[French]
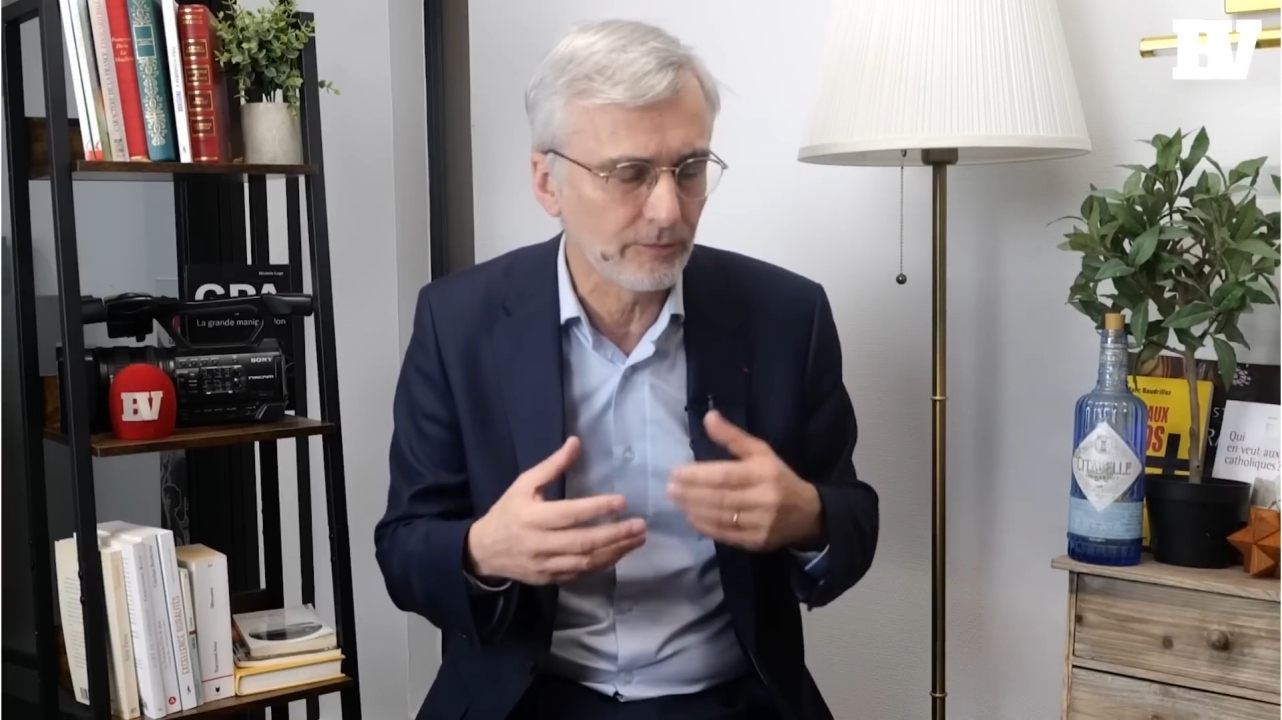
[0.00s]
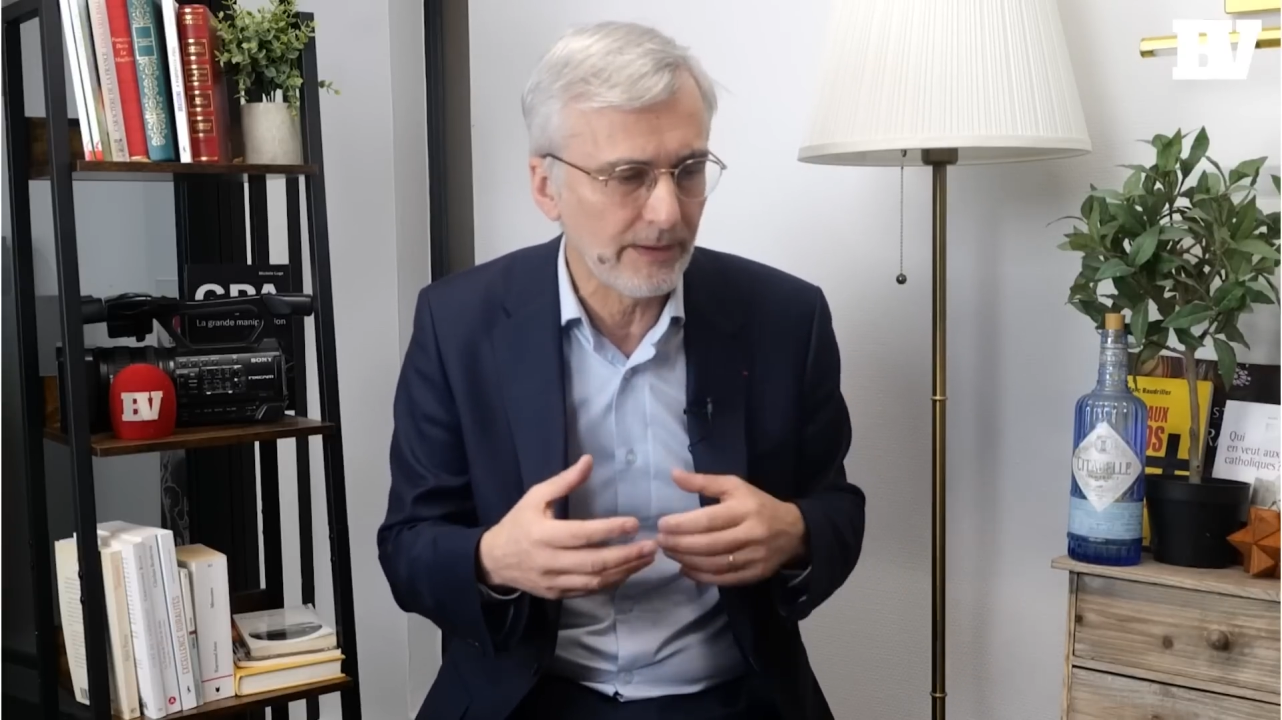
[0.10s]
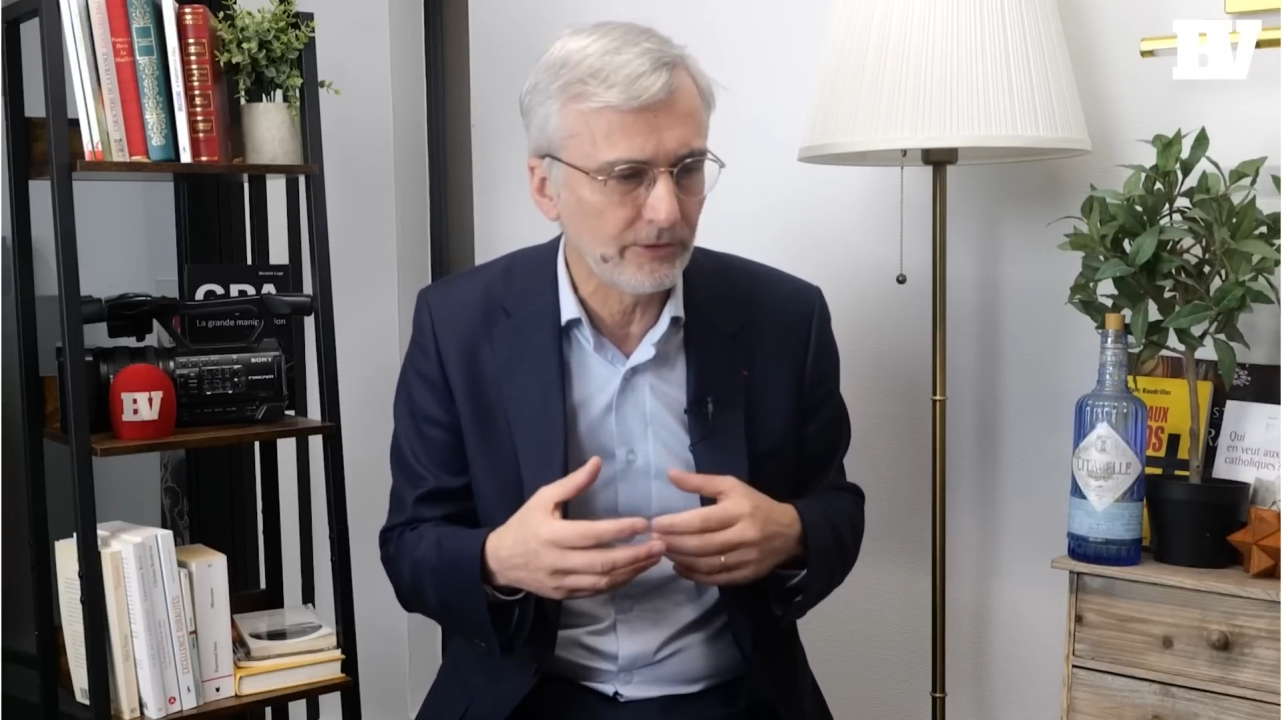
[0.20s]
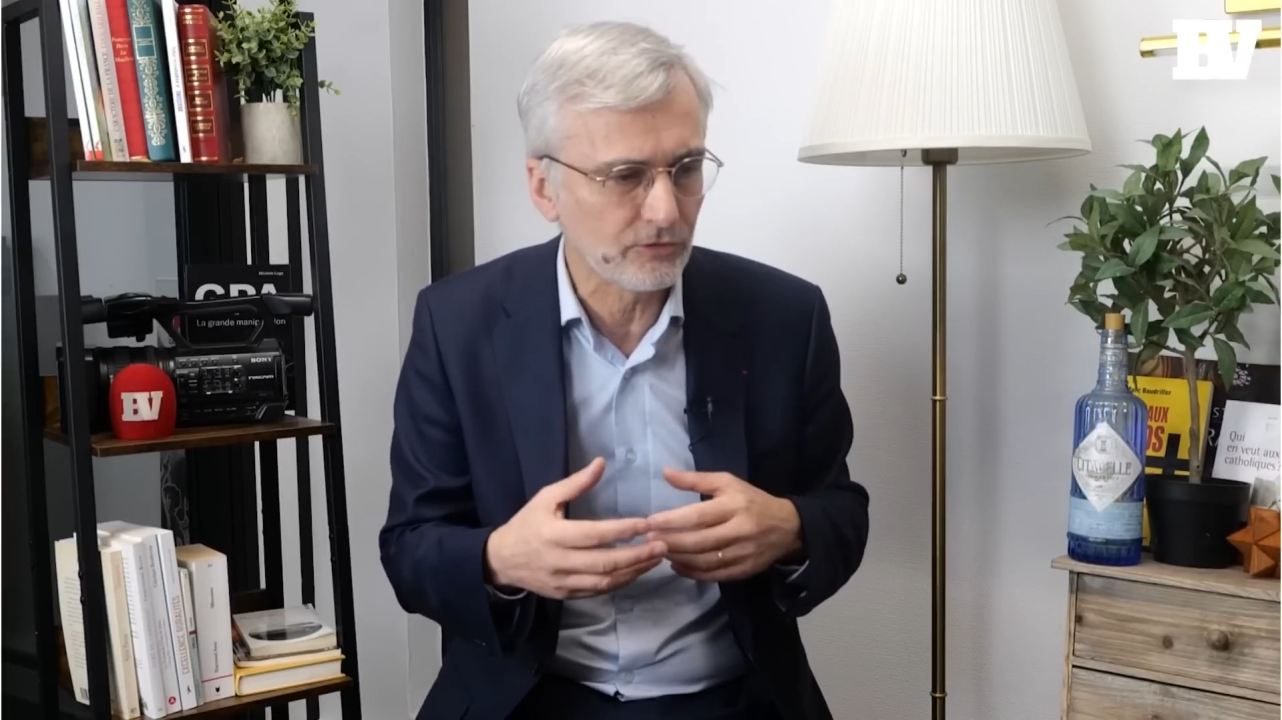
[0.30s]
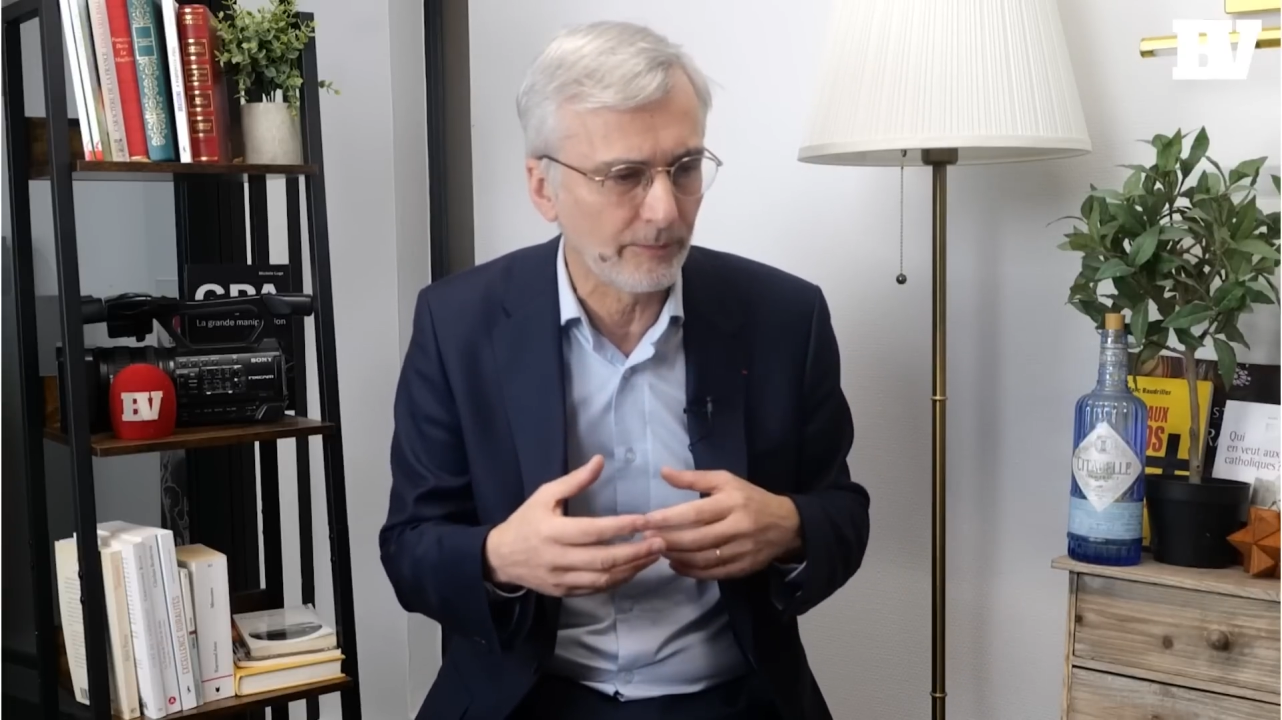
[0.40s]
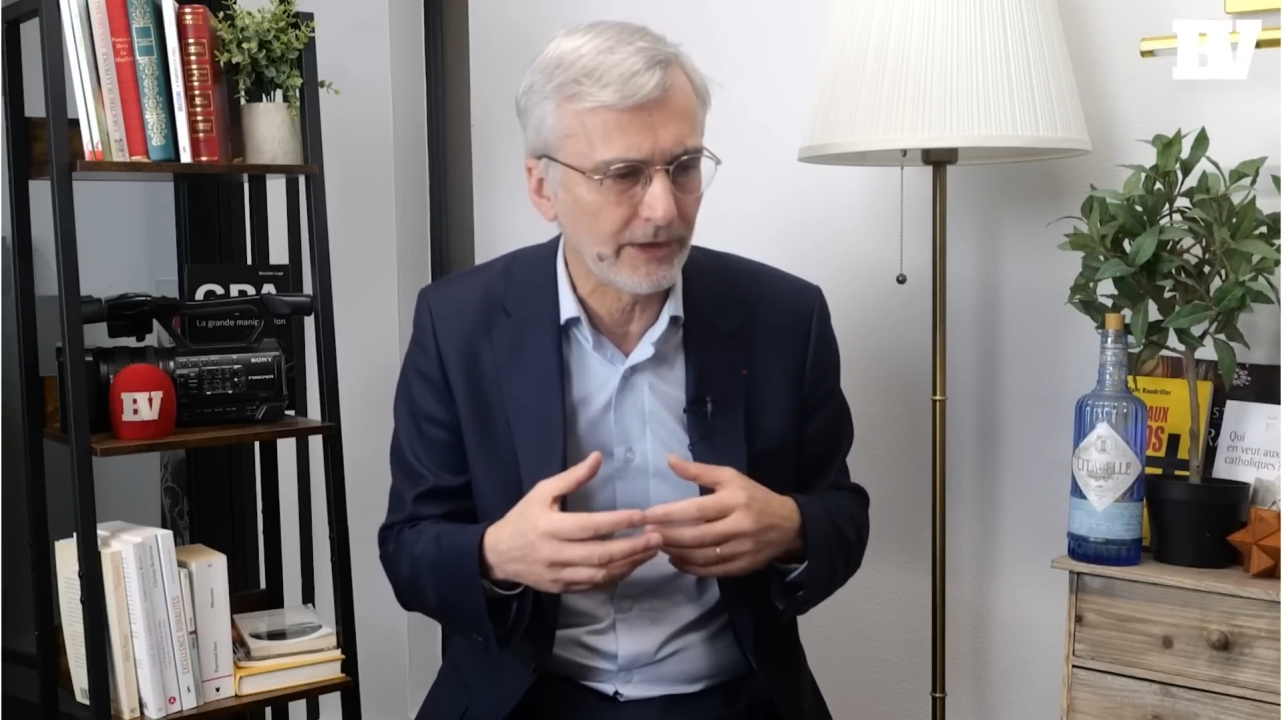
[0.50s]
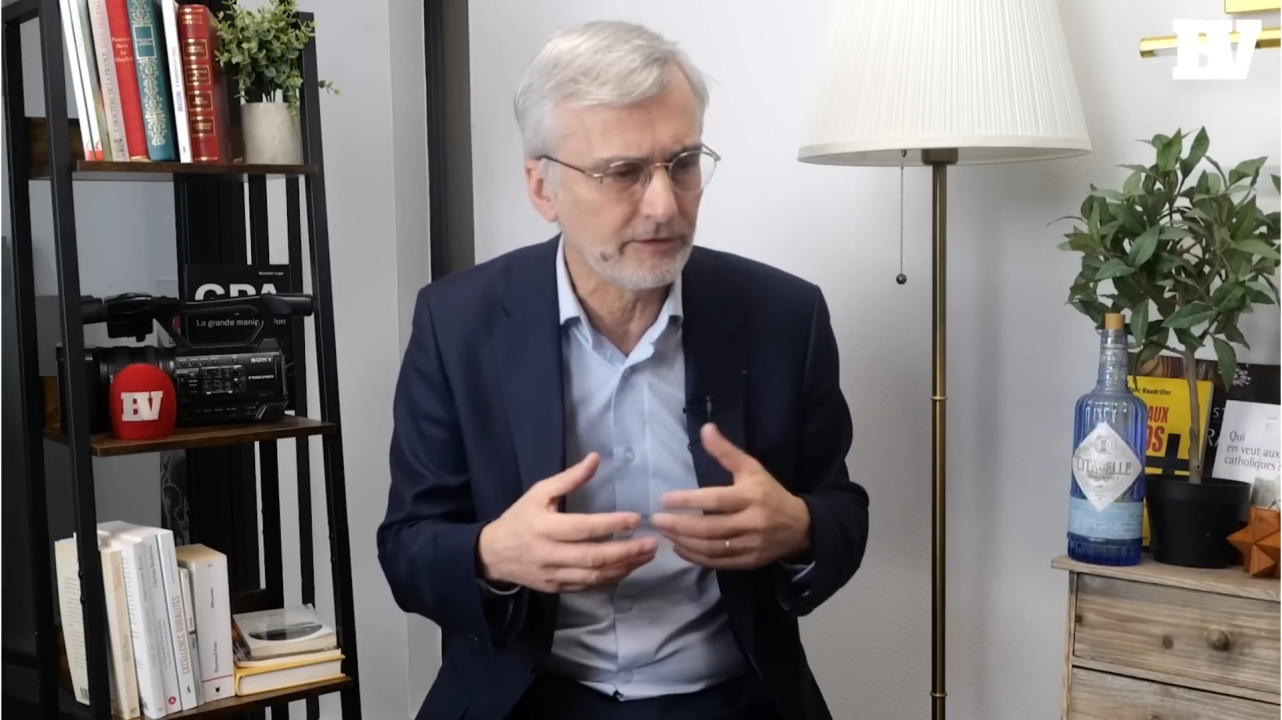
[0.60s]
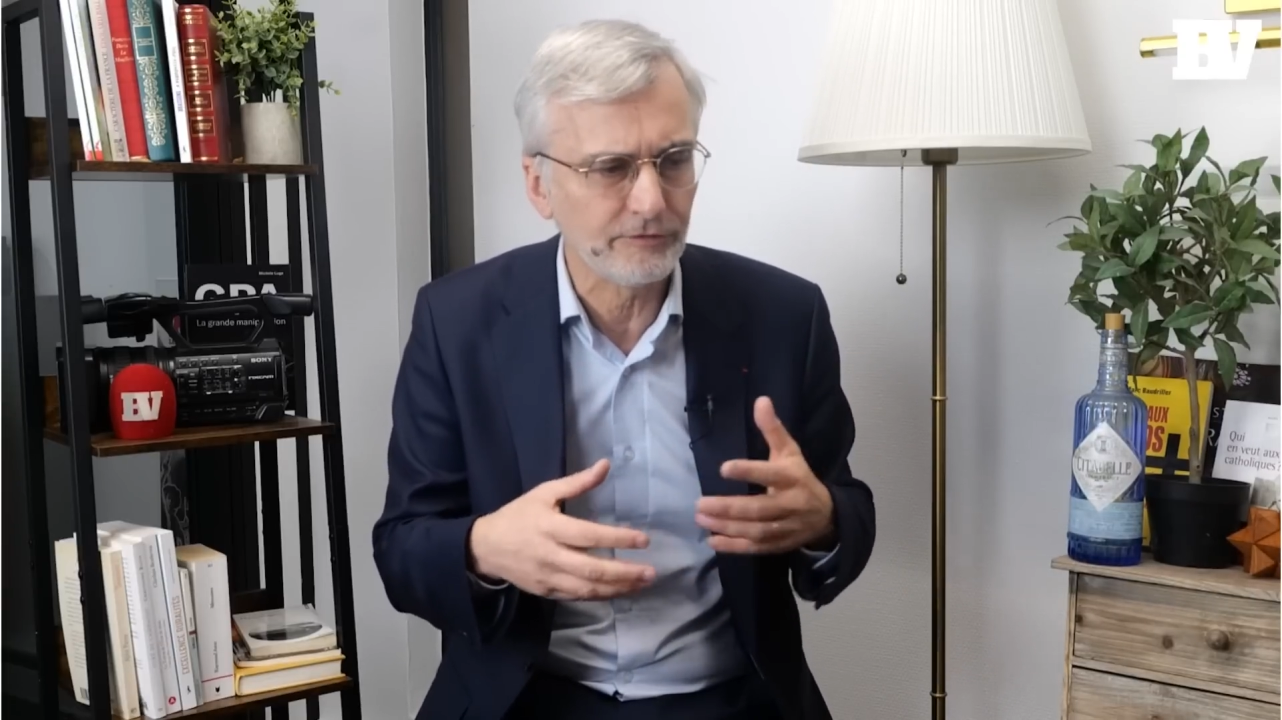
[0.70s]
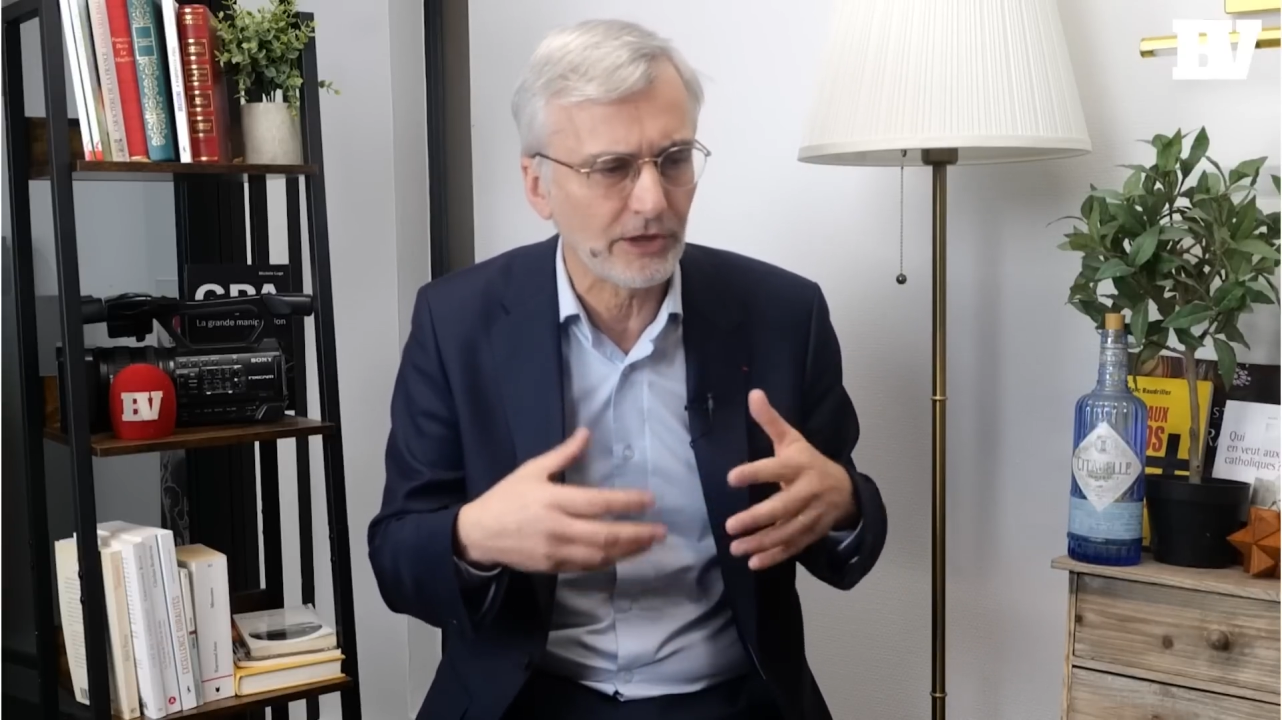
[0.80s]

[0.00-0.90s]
même des soins palliatifs